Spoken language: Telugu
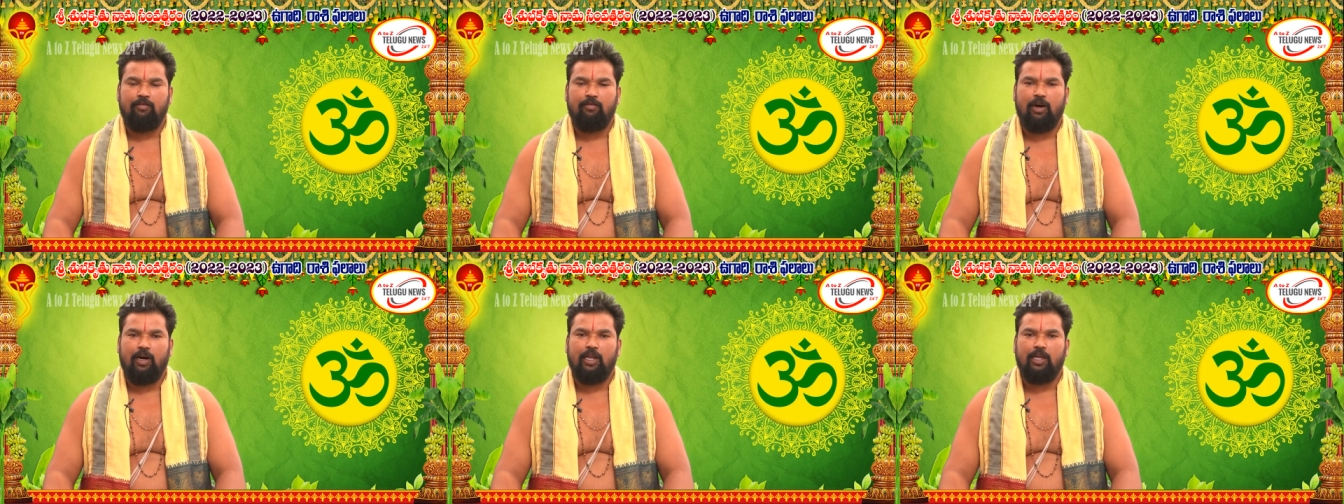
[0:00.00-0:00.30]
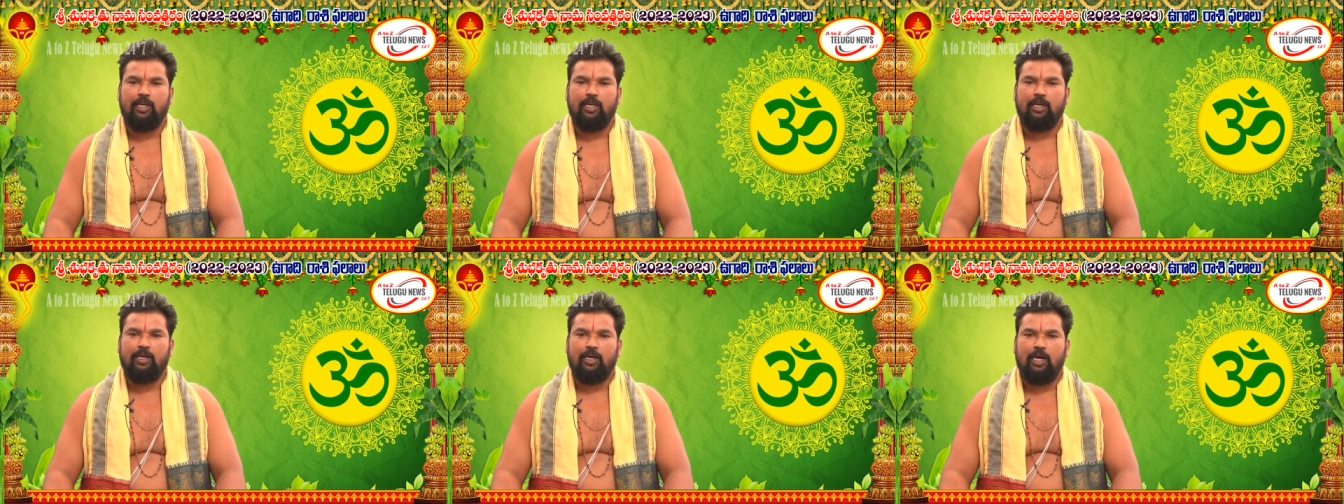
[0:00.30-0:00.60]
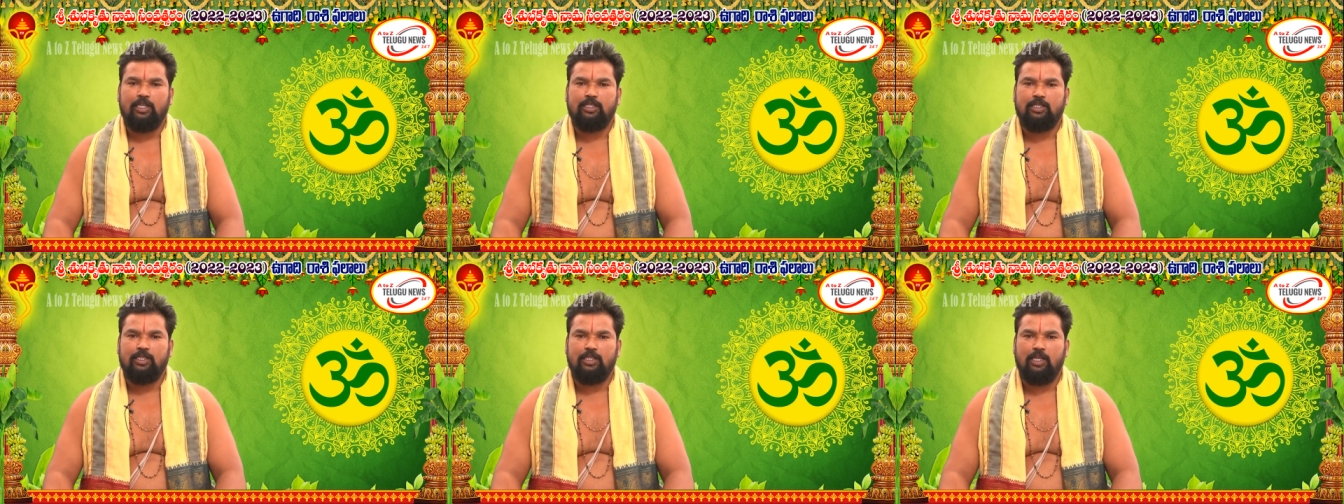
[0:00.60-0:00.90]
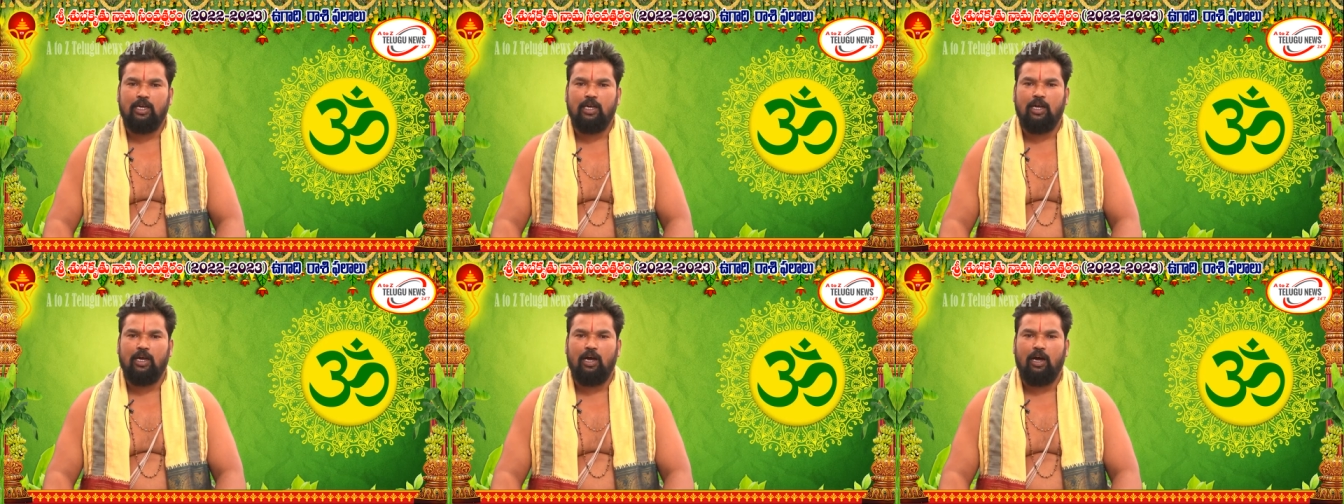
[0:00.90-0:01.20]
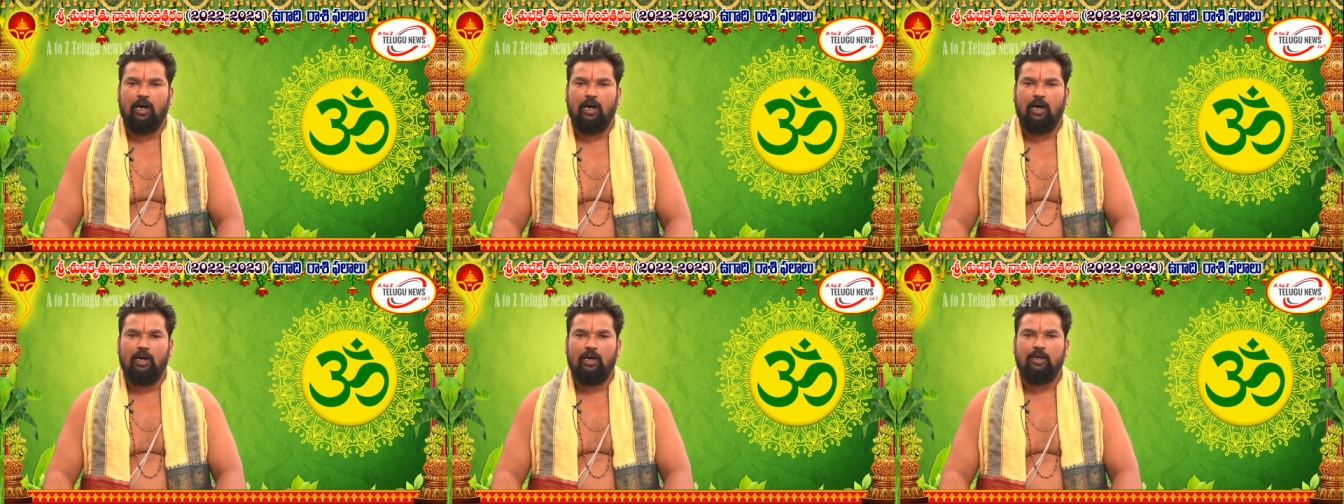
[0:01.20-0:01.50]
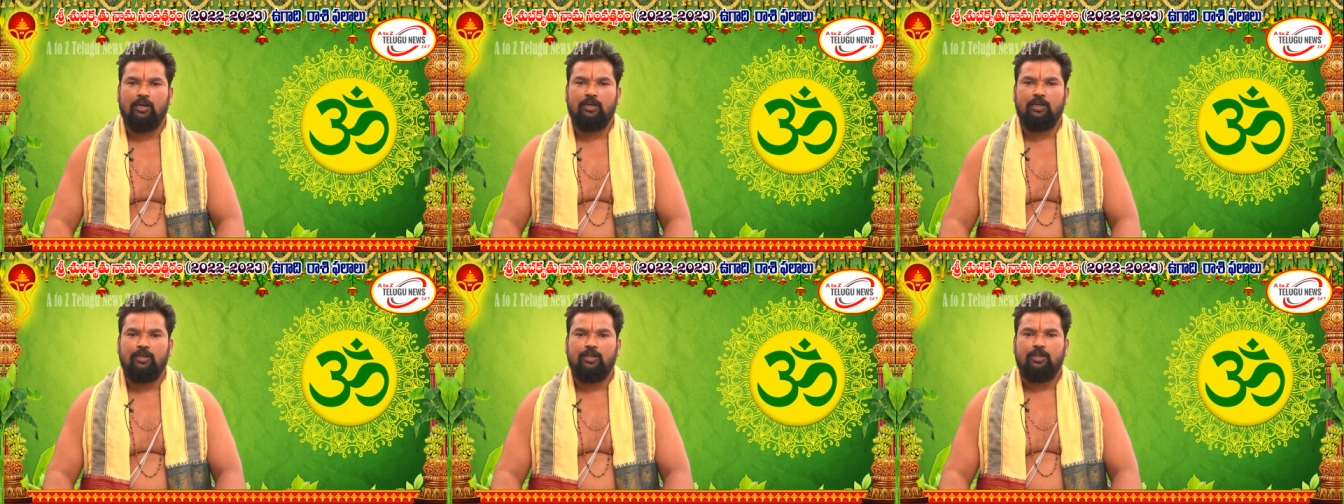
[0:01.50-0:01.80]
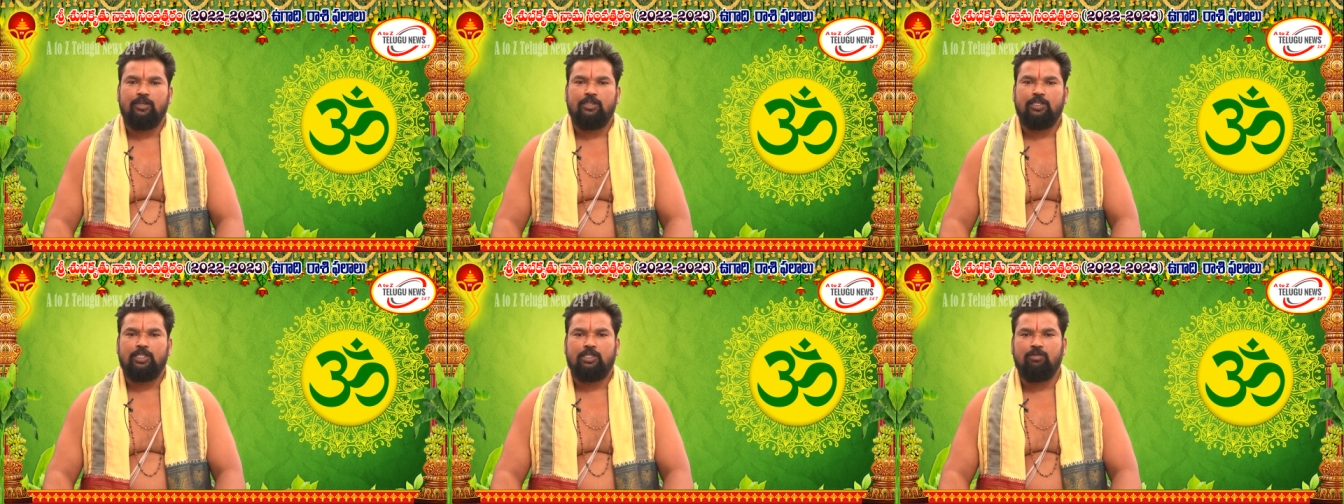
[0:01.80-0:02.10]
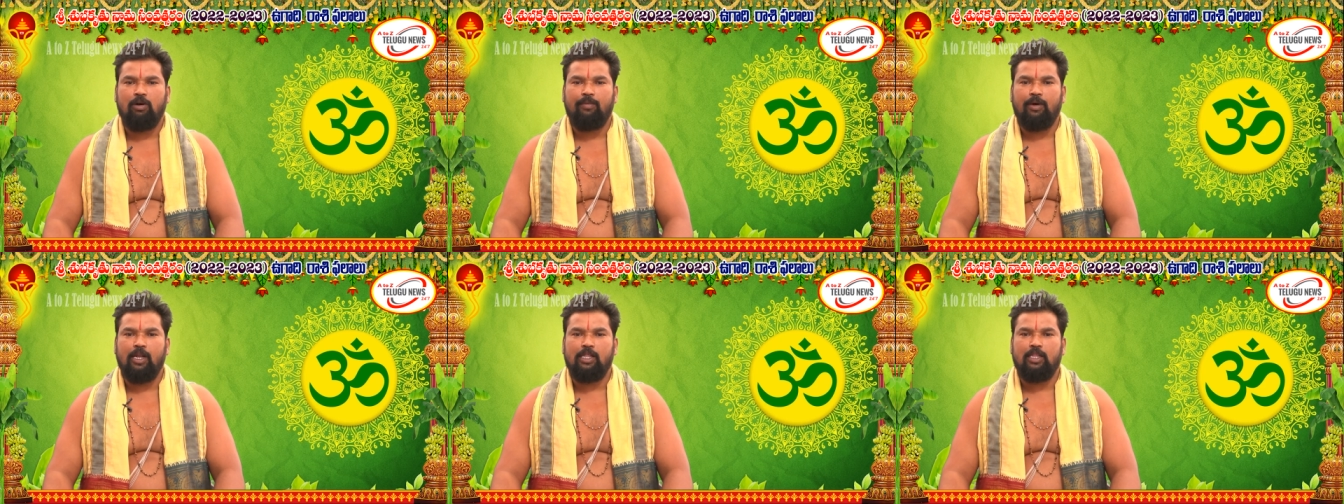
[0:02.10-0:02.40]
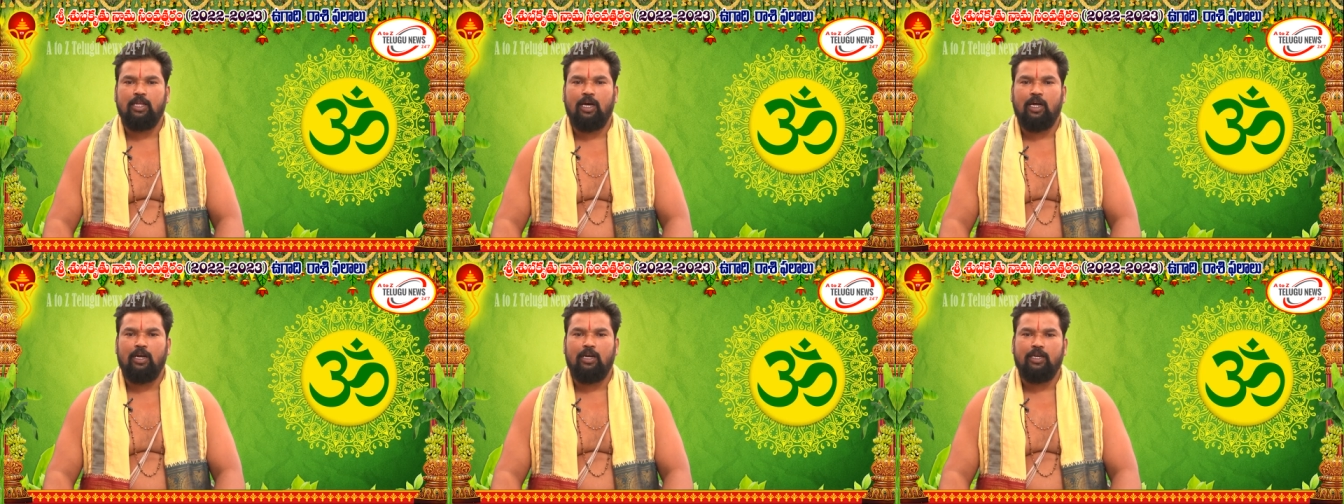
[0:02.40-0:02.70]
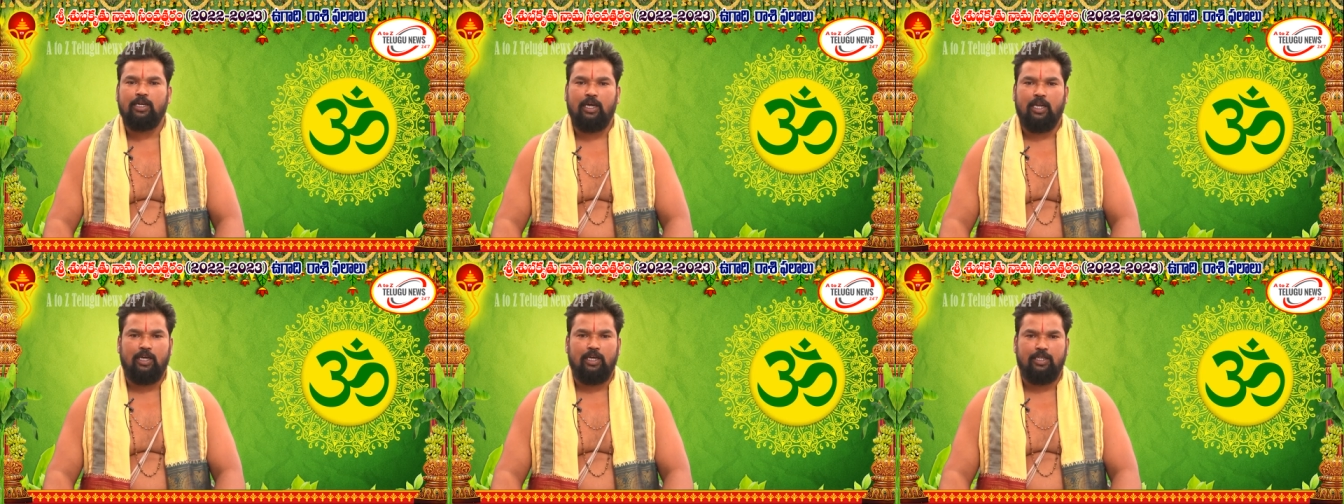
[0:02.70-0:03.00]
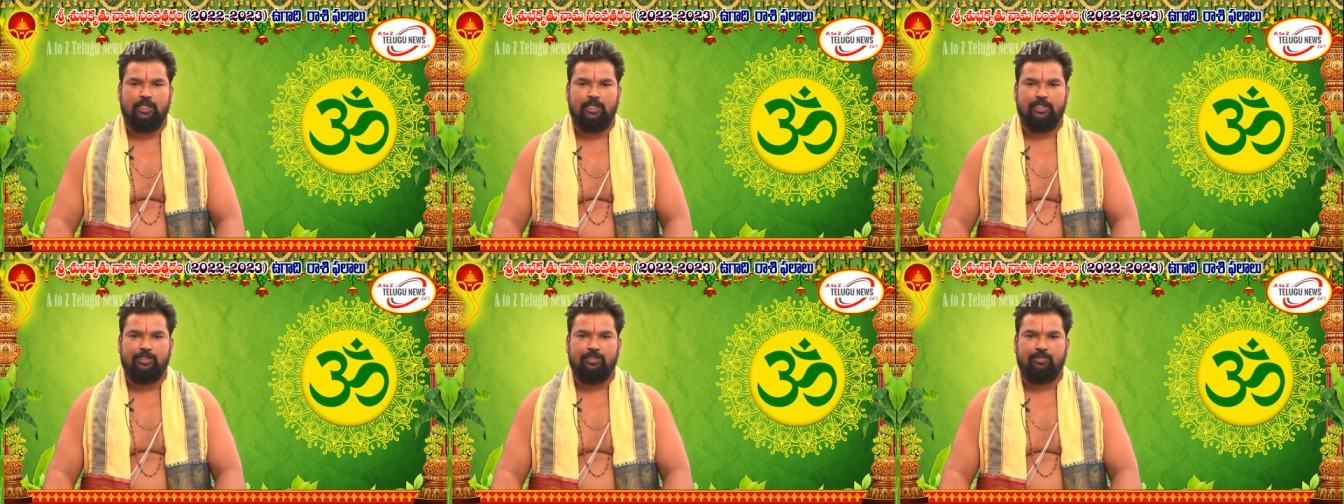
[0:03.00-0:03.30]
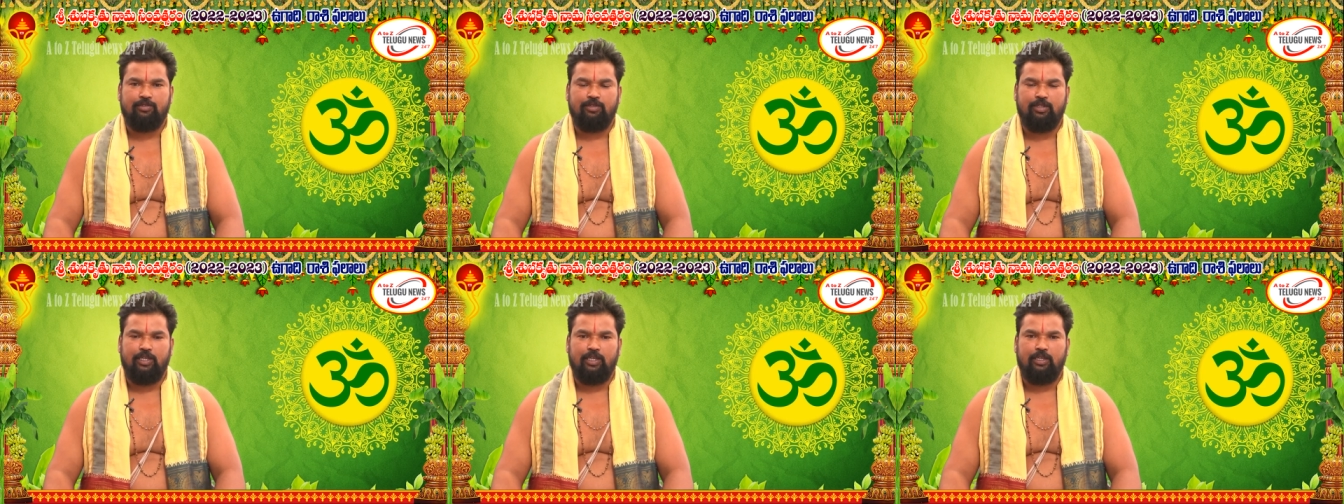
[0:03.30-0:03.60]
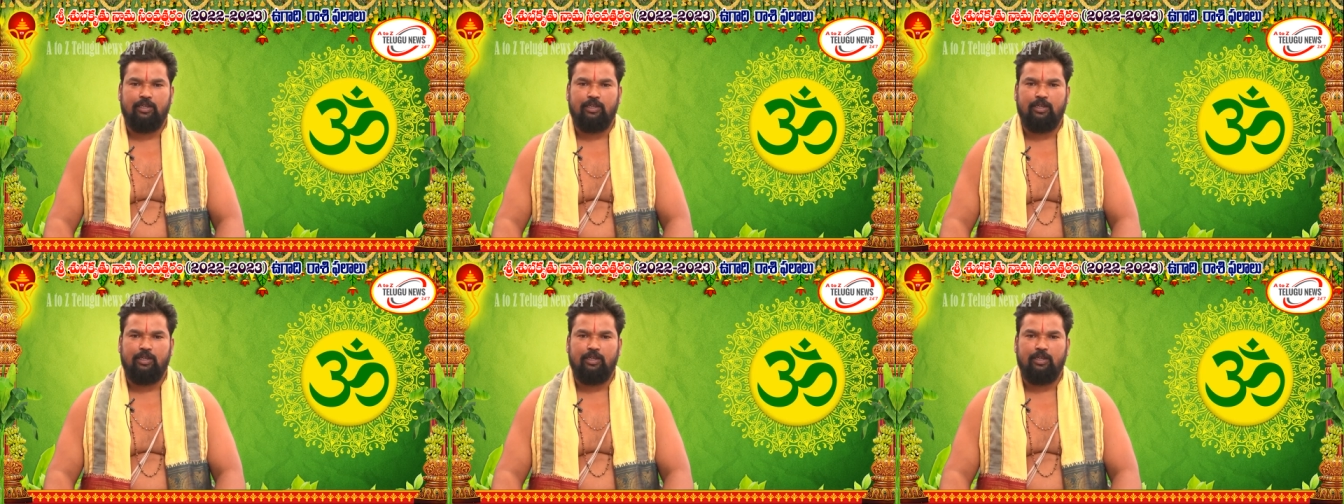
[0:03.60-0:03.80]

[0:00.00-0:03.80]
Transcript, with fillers: వారికి ఖచ్చితంగా శుభ ఫలితాలను కలగజేస్తుంది